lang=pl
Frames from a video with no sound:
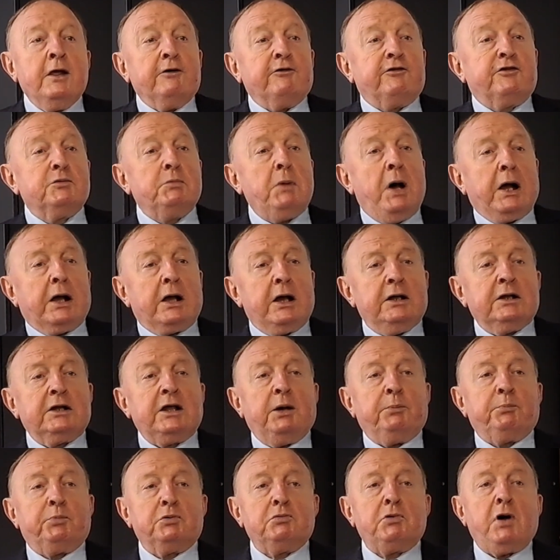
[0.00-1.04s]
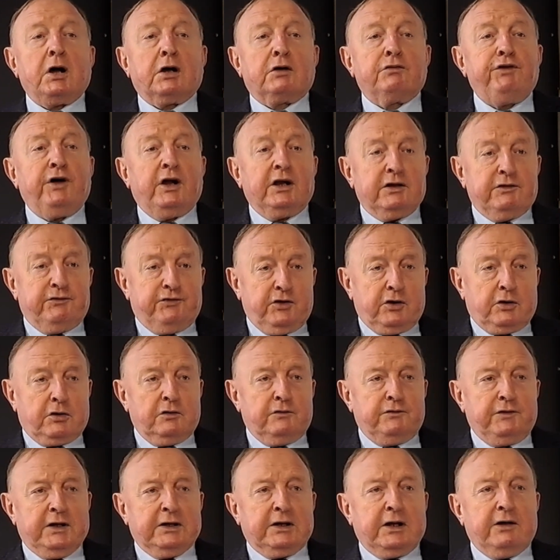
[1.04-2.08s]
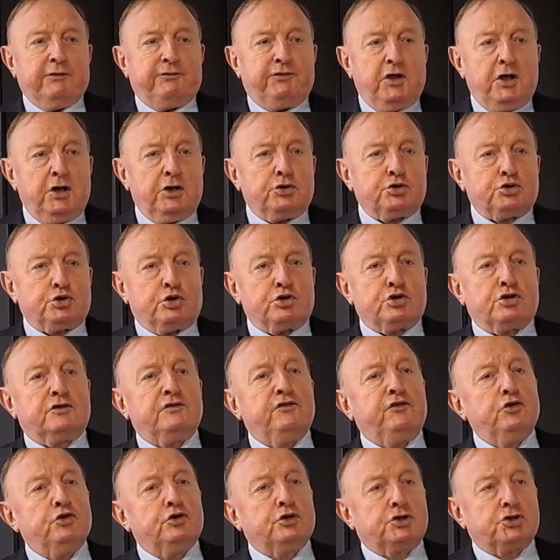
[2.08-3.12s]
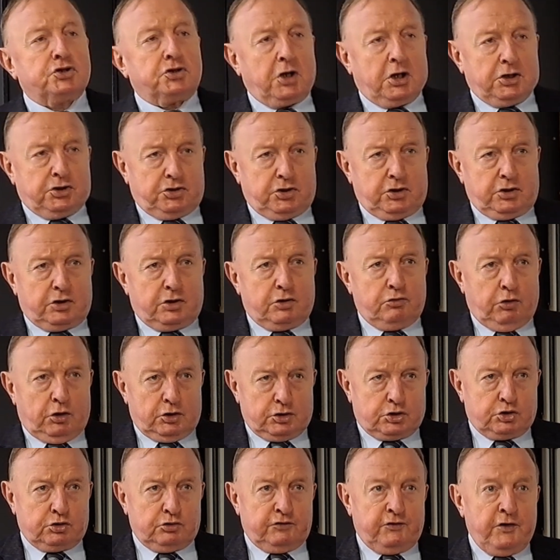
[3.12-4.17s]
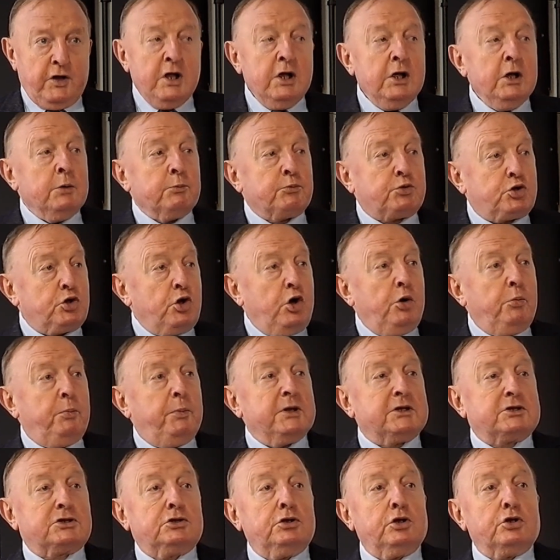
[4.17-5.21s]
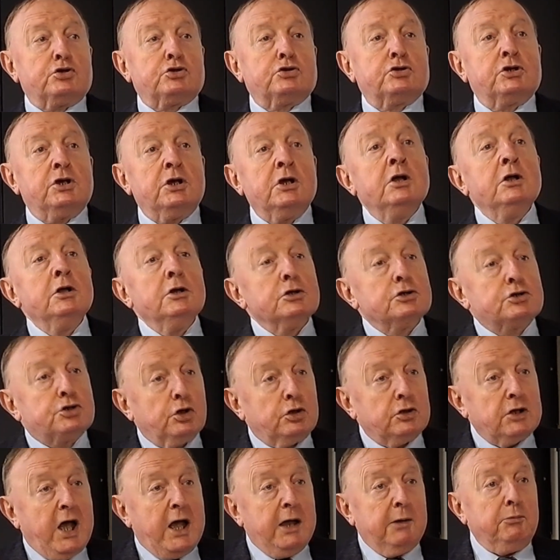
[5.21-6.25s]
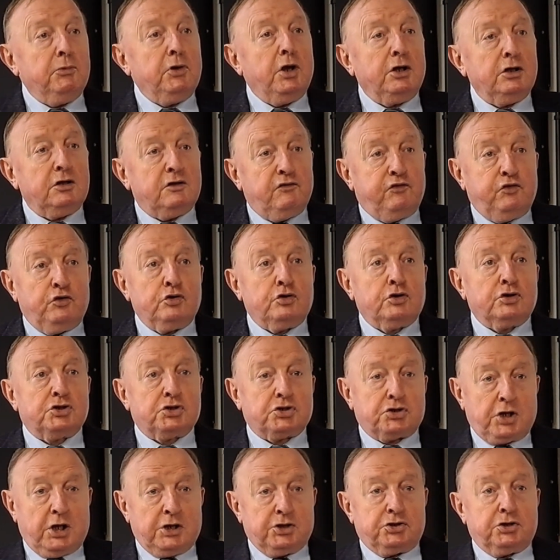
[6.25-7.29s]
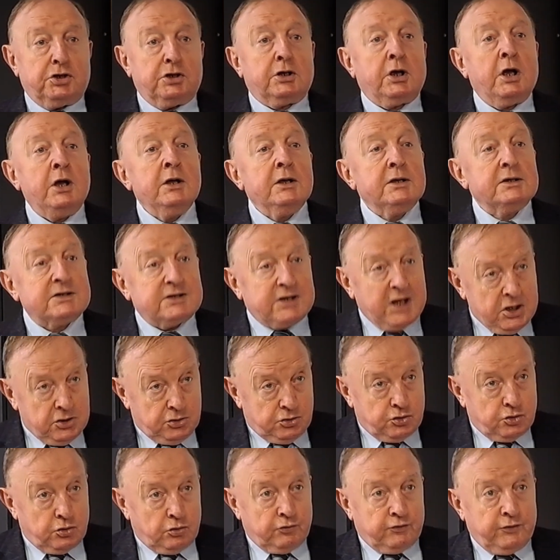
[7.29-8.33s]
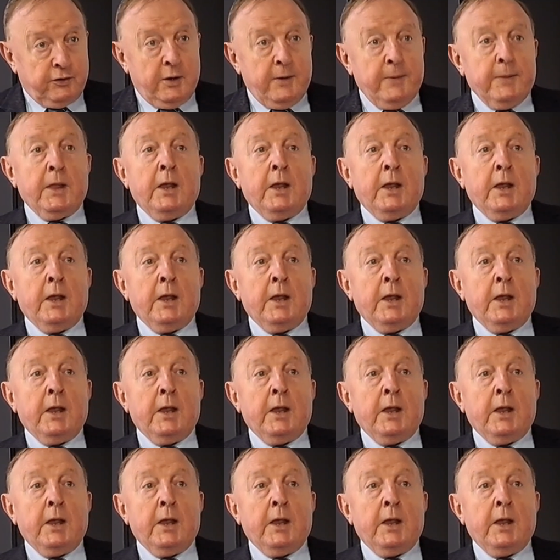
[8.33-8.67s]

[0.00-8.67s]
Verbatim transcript: wymagana była kwalifikowana większość dwóch trzecich głosów przy obecności co najmniej dwóch trzecich sędziów.